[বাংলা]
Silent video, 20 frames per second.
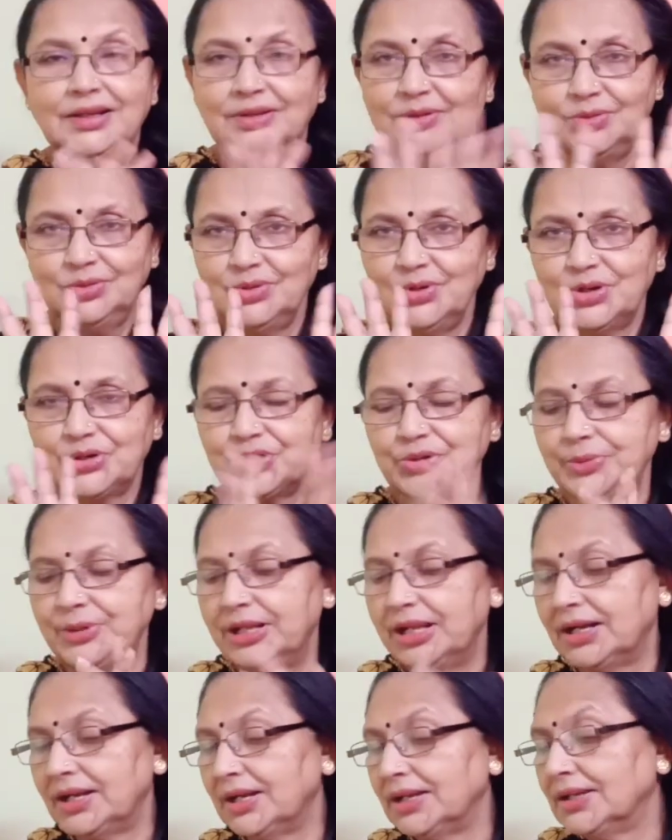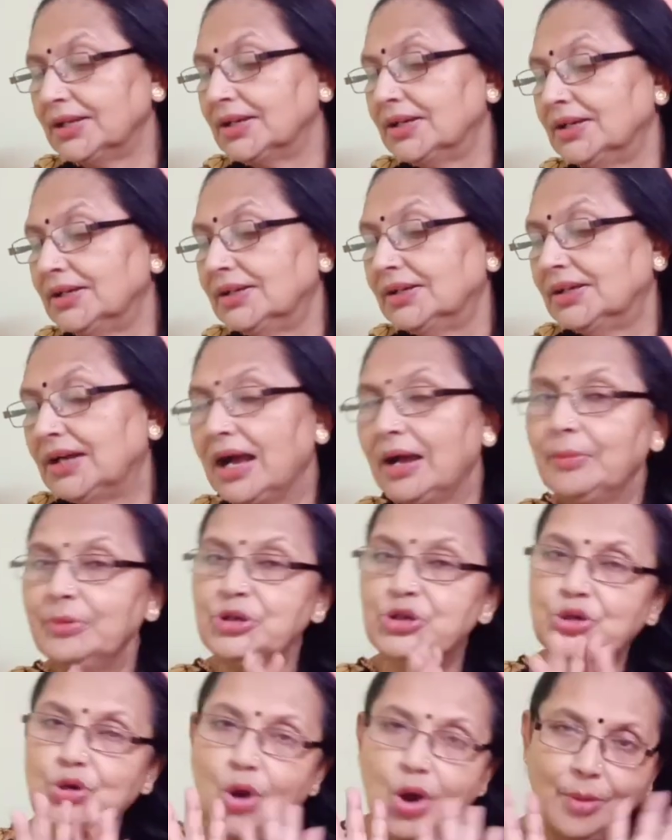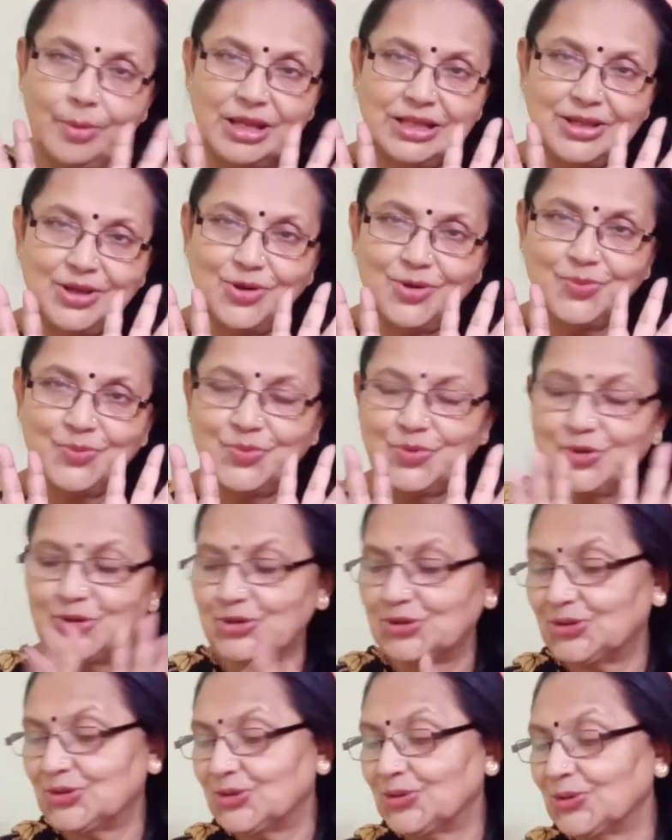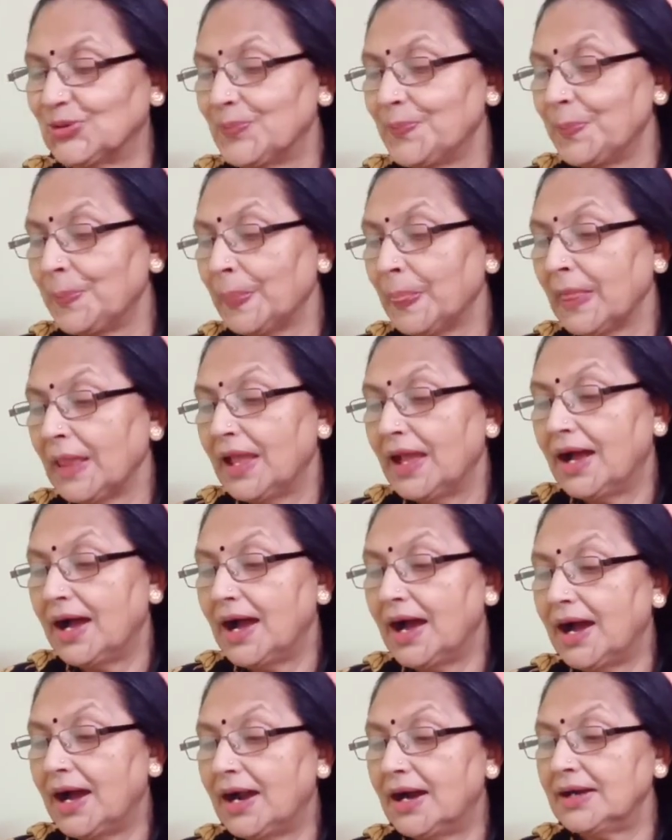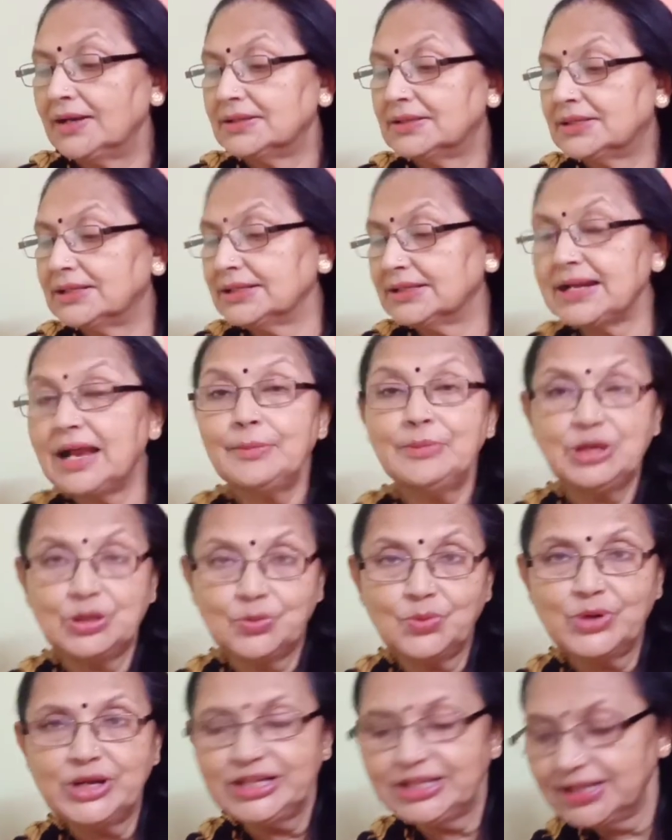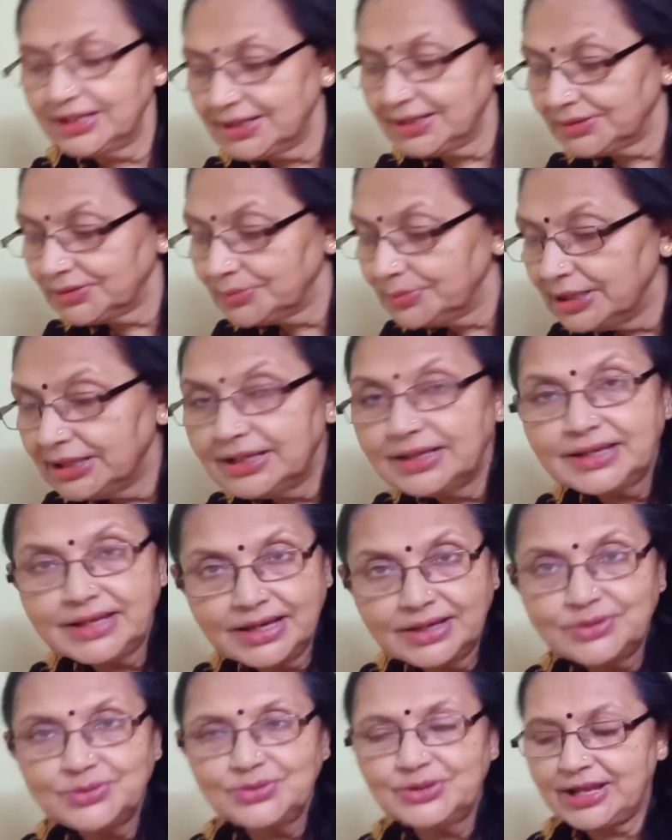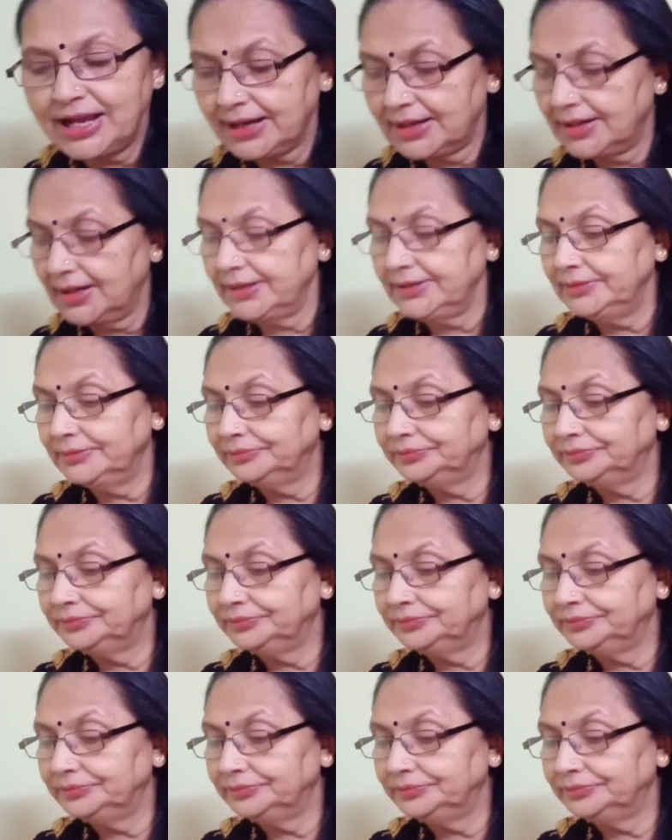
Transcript: কোনো অসুবিধা নেই আমি সবেতে অভ্যস্ত আর যেটা আমি করি সেটা তোমাদেরকে একটু দেখাই